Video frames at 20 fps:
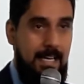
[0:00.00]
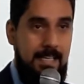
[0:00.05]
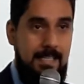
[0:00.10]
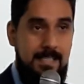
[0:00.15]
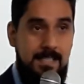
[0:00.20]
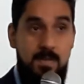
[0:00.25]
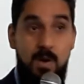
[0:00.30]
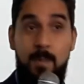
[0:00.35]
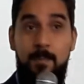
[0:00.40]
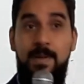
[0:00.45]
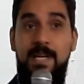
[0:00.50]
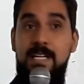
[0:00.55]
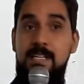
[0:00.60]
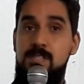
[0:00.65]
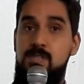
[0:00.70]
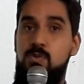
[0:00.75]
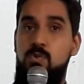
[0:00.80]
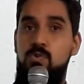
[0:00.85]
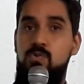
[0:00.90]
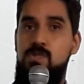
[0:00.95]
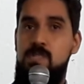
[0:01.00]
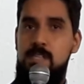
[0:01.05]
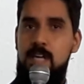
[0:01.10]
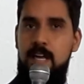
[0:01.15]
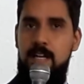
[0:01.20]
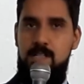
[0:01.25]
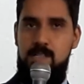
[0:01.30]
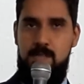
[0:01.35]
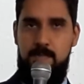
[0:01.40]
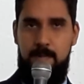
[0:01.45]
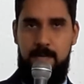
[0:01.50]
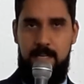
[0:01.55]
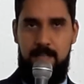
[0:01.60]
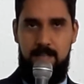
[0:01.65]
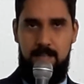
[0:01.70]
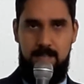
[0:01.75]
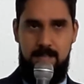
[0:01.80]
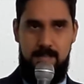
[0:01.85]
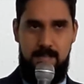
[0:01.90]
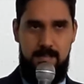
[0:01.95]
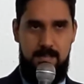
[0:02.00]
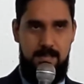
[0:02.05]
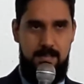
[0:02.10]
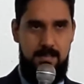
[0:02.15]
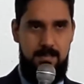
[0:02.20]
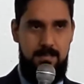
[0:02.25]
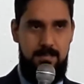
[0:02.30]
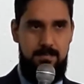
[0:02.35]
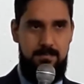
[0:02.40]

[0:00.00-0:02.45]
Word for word: são apenas conselhos para nós.